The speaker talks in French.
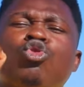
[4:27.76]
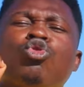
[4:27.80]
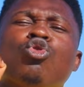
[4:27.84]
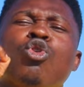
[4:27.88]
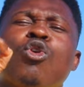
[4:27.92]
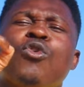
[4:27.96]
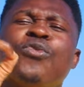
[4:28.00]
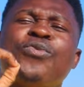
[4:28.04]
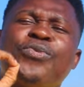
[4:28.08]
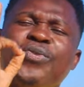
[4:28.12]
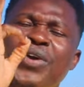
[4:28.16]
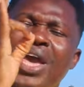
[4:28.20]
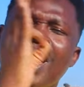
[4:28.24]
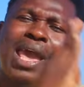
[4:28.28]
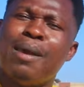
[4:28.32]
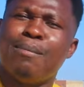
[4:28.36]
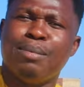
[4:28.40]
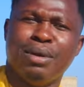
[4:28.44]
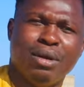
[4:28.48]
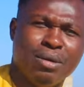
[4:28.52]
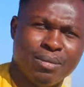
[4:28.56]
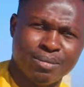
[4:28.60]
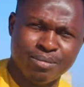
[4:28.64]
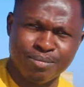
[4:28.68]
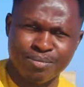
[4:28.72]
trop
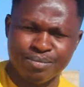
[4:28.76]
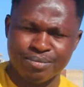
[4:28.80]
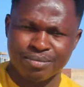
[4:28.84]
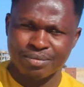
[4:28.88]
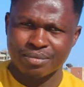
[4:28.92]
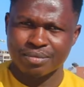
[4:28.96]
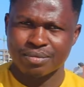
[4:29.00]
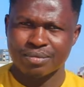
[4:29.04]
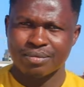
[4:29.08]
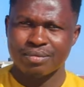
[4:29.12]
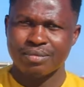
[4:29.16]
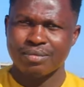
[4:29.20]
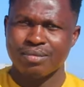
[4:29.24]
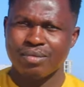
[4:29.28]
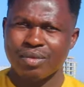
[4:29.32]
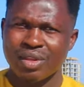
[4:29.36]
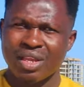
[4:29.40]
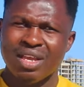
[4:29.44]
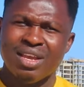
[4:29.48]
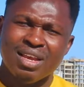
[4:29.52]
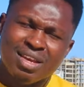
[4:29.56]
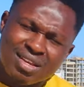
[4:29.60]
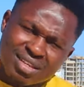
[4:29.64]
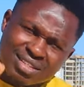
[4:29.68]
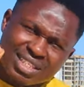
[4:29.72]
faible.
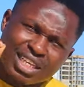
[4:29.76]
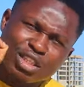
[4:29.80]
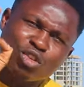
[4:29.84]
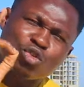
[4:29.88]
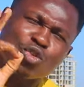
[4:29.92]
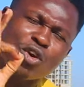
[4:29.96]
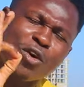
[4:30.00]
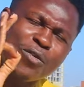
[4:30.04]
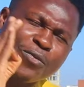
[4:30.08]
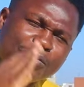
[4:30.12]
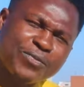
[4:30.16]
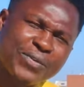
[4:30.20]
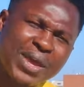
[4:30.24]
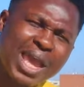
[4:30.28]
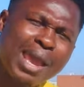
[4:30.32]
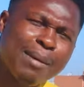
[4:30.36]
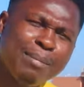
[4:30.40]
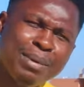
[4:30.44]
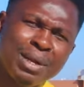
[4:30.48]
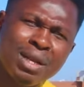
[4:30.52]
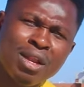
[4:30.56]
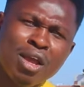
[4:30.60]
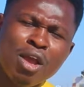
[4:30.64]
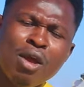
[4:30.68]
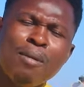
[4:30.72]
C'est trop
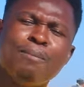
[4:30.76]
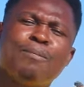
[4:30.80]
faible